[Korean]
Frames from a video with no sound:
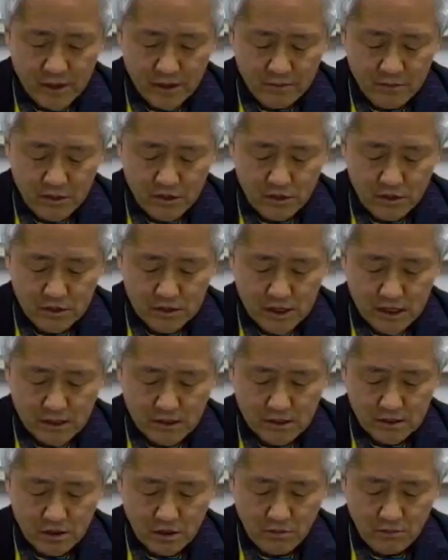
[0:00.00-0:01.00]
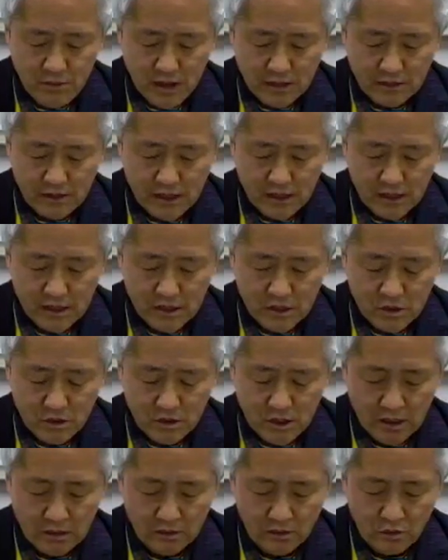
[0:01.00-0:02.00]
미술사적 맥락의
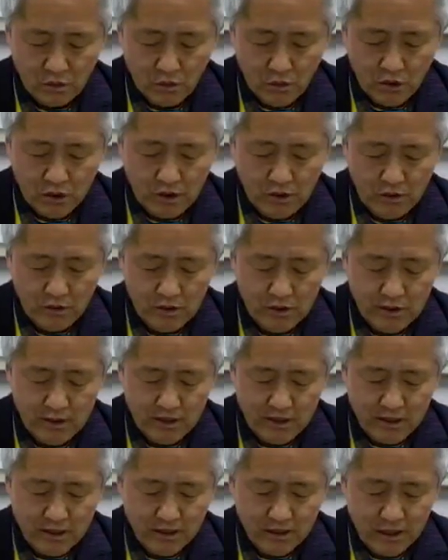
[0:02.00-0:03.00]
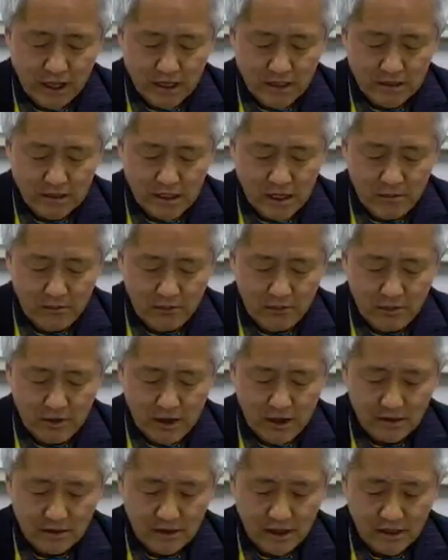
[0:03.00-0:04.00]
전환은 오히려 대체
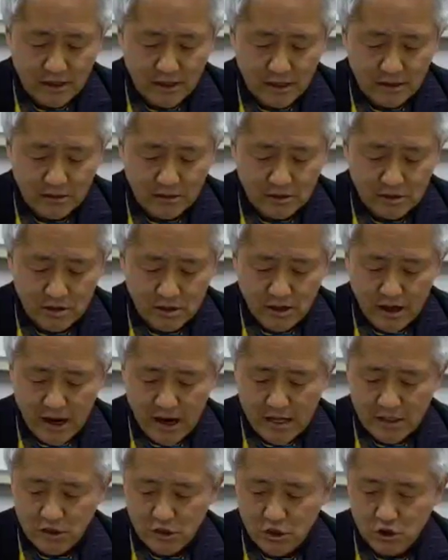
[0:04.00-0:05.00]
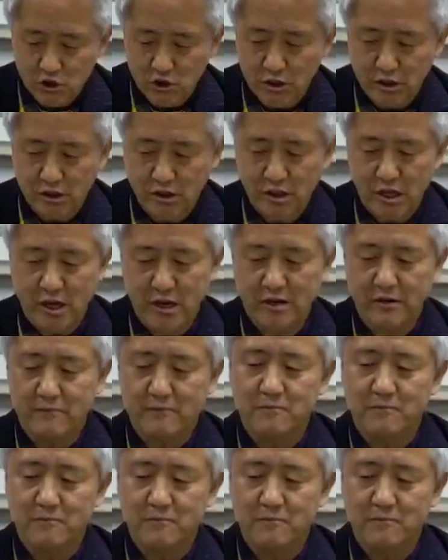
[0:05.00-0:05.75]
불가능하다는 것을 알 수 있다.